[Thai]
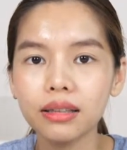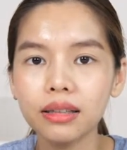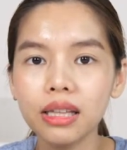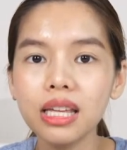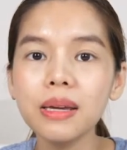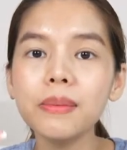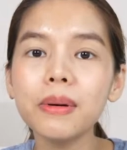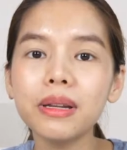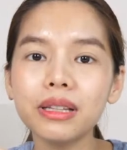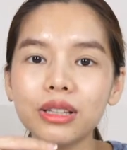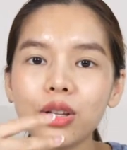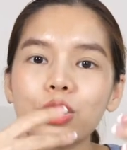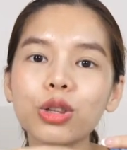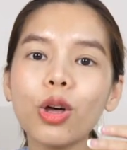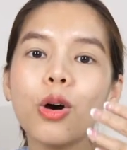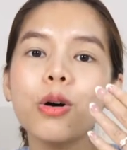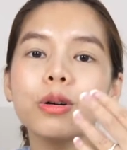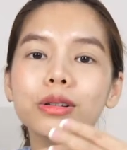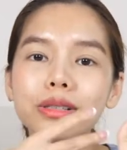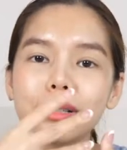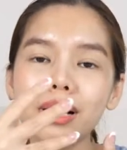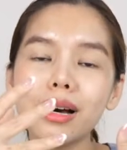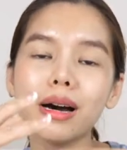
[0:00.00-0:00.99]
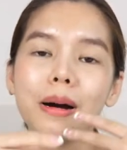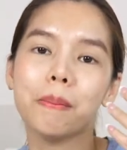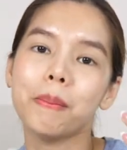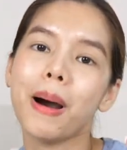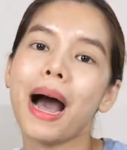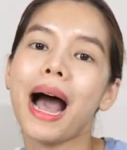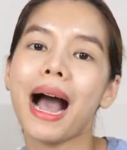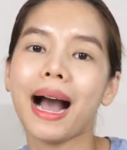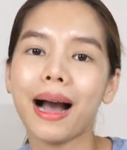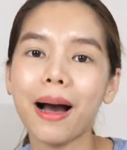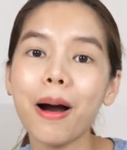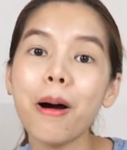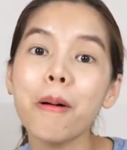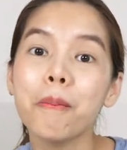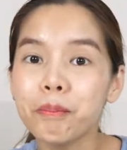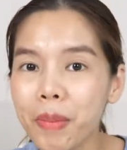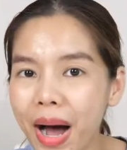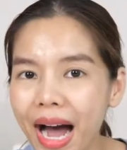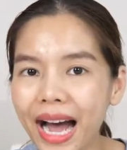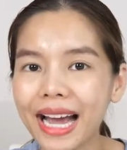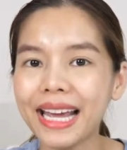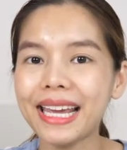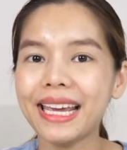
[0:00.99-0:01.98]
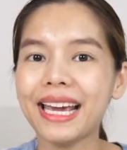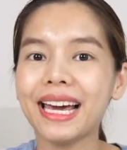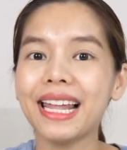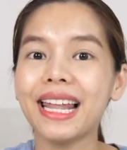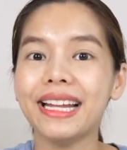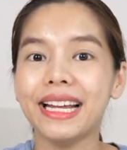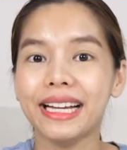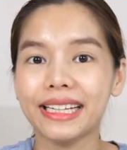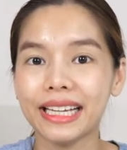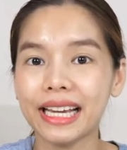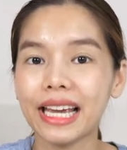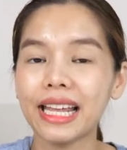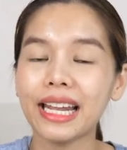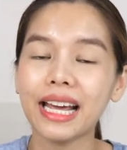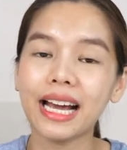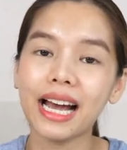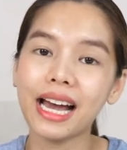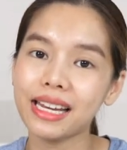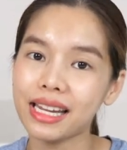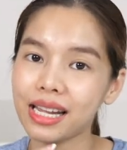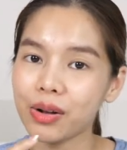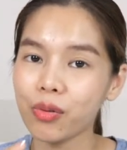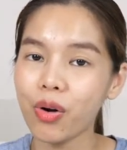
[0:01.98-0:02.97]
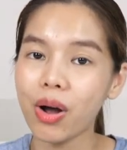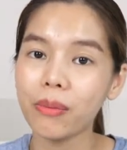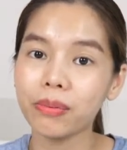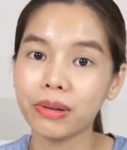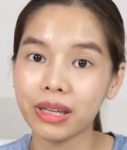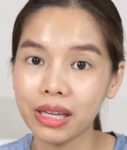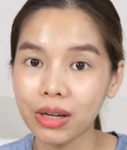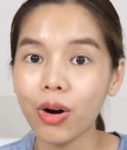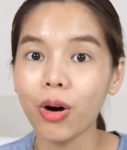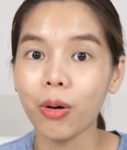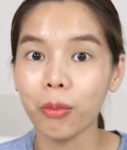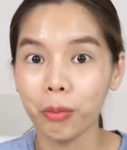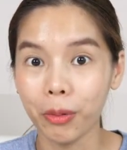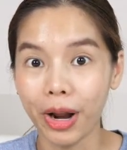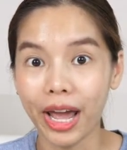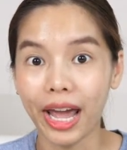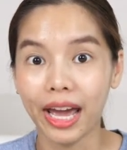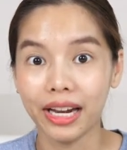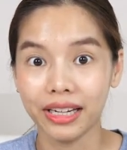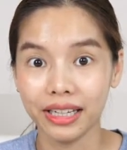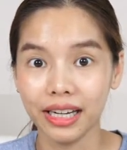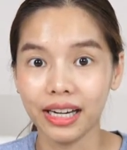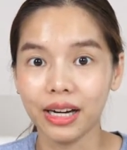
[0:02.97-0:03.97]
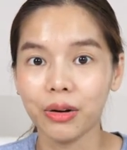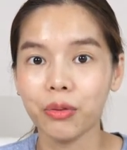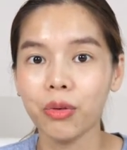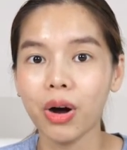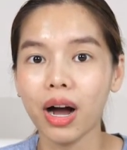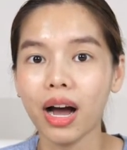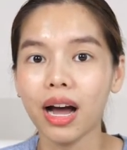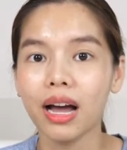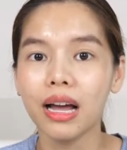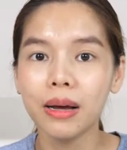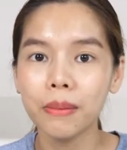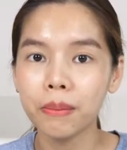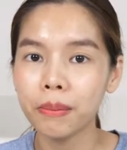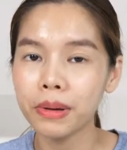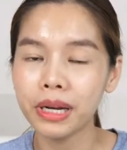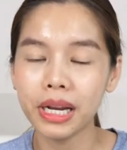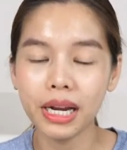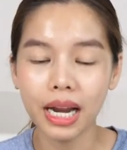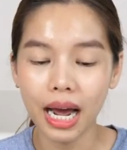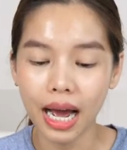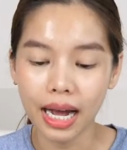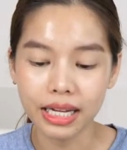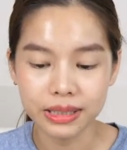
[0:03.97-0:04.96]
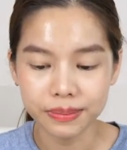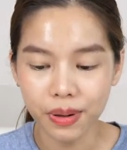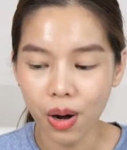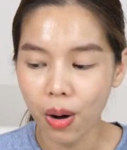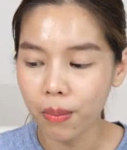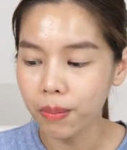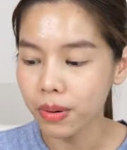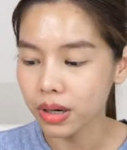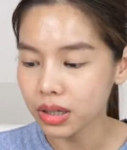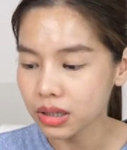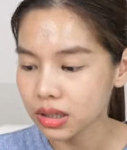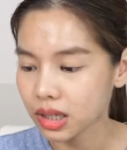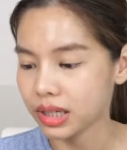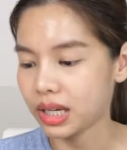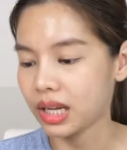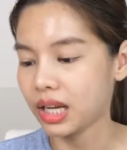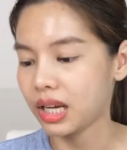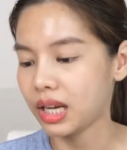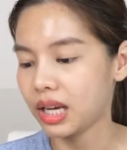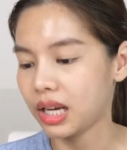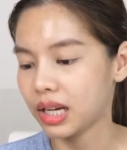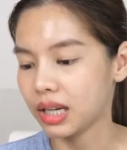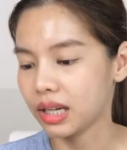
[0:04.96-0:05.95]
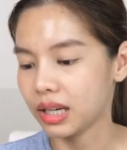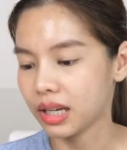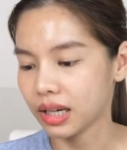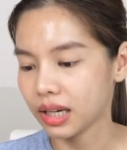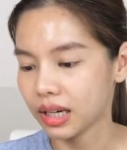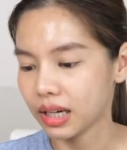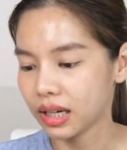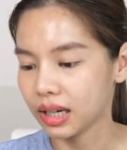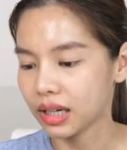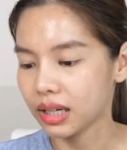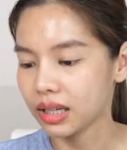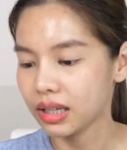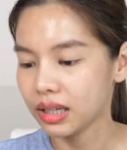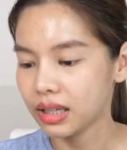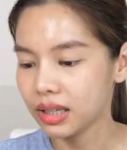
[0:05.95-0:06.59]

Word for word: ที่มันต้องต้องเสริมผักเข้าไปอะไรอย่างเงี้ยนะคะ ในความคิดของแบรนด์นะคะว่า ไม่ได้ทานเฉพาะมะเขือเทศนะคะ